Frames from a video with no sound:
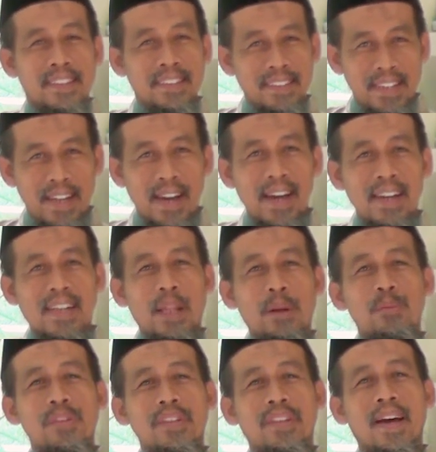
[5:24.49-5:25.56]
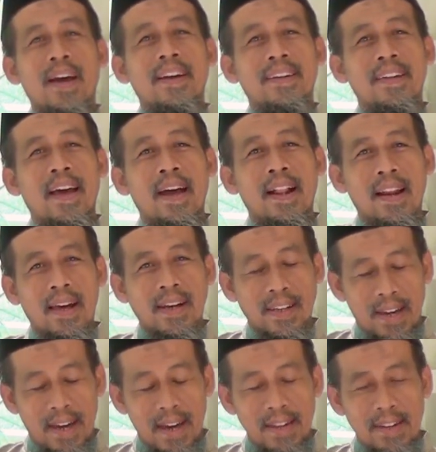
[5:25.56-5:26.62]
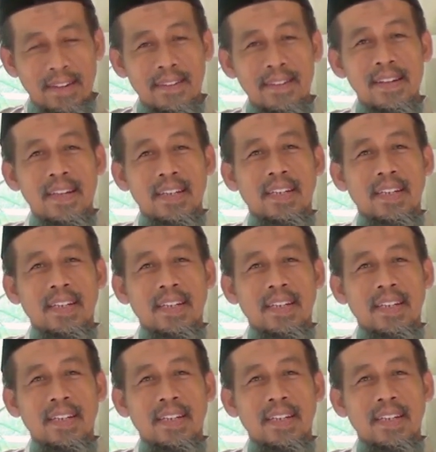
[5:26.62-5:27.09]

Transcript: Ya, kalau tidak ada halangan.